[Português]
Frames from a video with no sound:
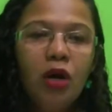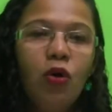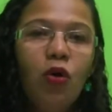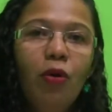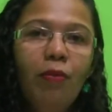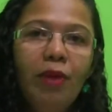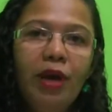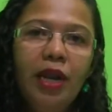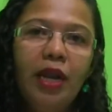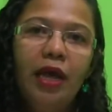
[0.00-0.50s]

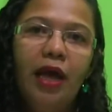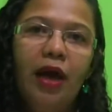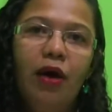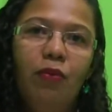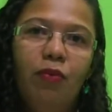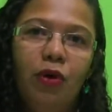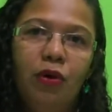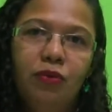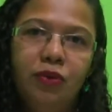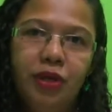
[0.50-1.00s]
Como ele é
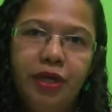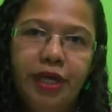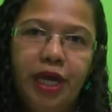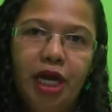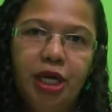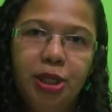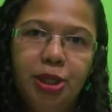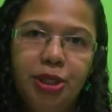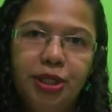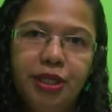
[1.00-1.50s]
uma
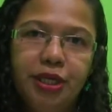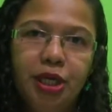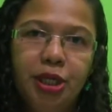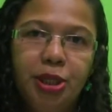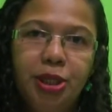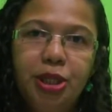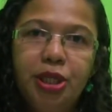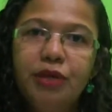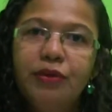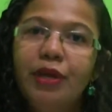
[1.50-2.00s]
unidade de
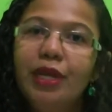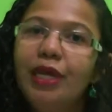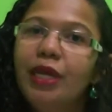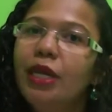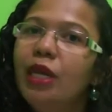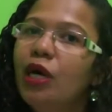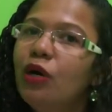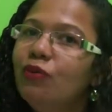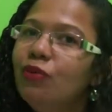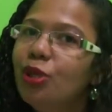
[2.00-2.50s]
sentido, ele
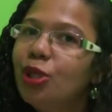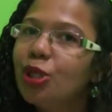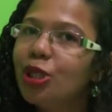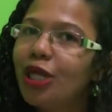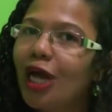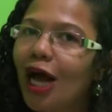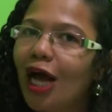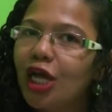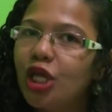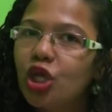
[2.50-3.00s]
não
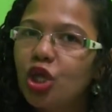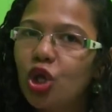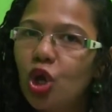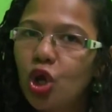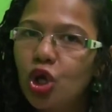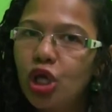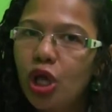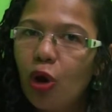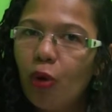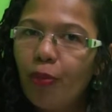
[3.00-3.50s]
está
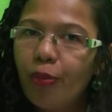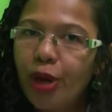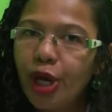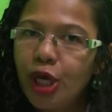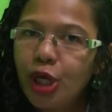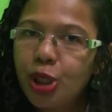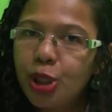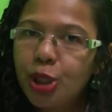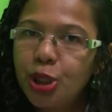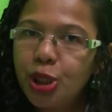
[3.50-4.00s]

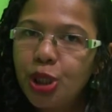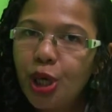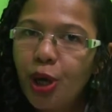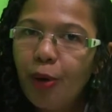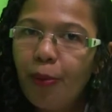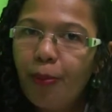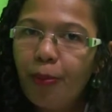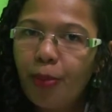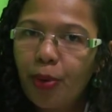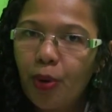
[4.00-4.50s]
totalmente
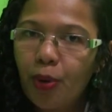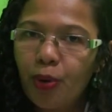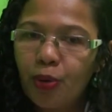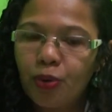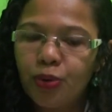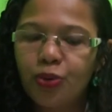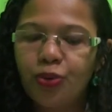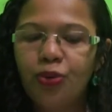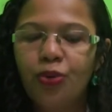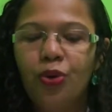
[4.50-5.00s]

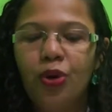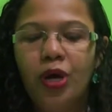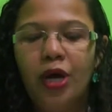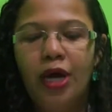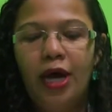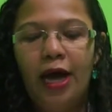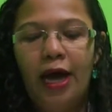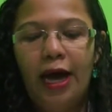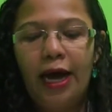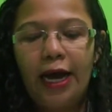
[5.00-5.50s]
pronto,
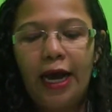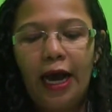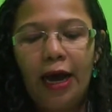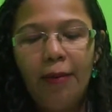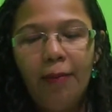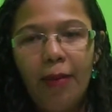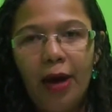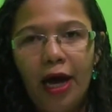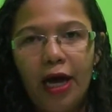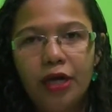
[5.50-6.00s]

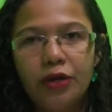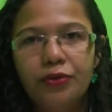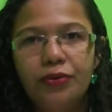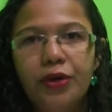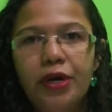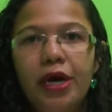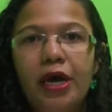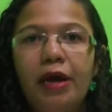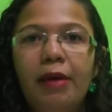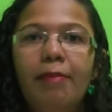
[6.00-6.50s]
acabado,
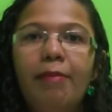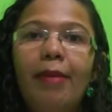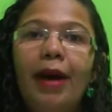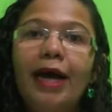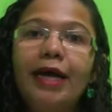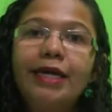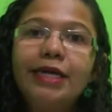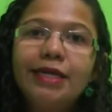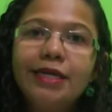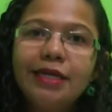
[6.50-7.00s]

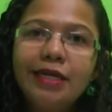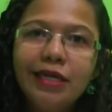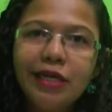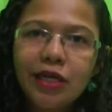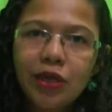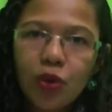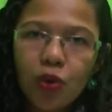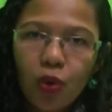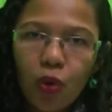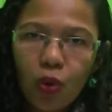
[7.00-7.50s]
mas
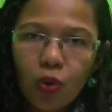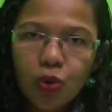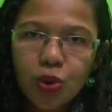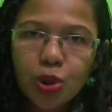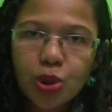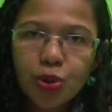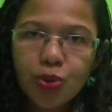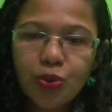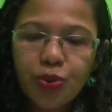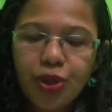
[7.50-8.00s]
sim
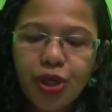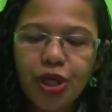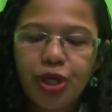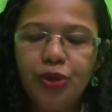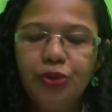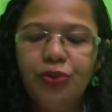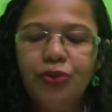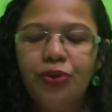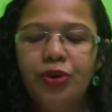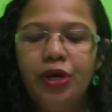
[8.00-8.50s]

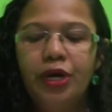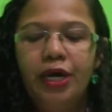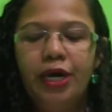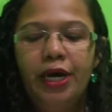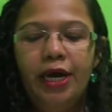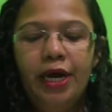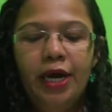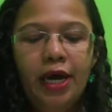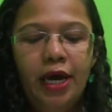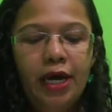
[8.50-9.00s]
construído.
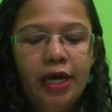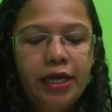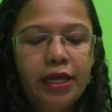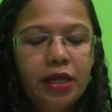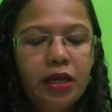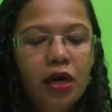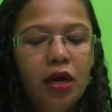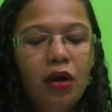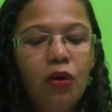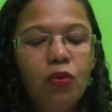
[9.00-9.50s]

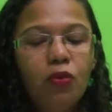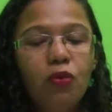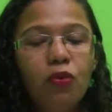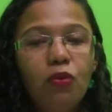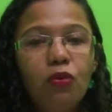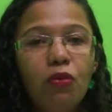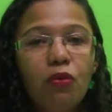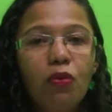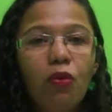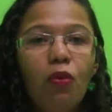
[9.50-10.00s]
Então,
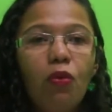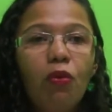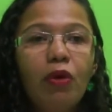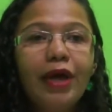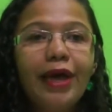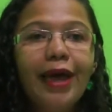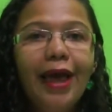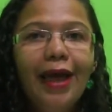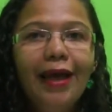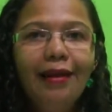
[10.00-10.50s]

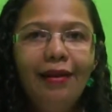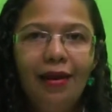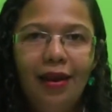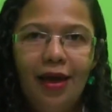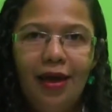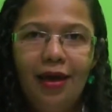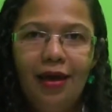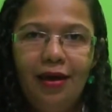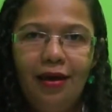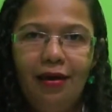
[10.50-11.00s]
quem
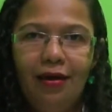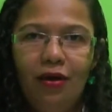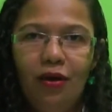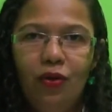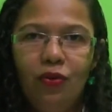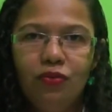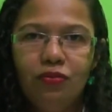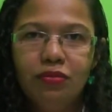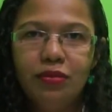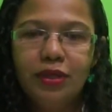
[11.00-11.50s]
lê
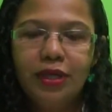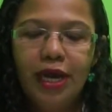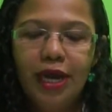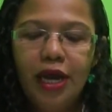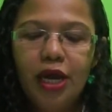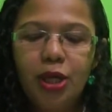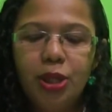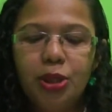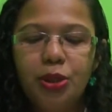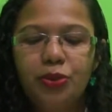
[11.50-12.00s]
um
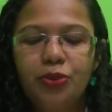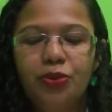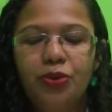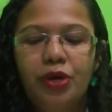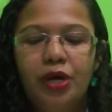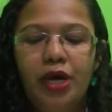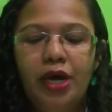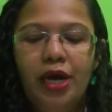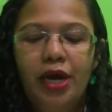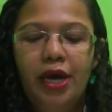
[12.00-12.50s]
texto,
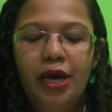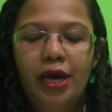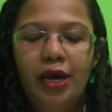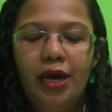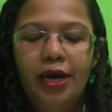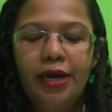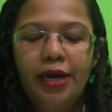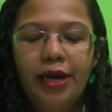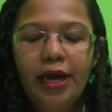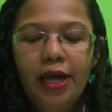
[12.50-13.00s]

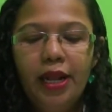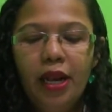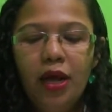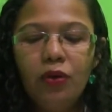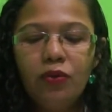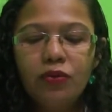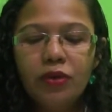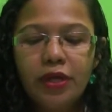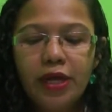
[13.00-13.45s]
quem lê o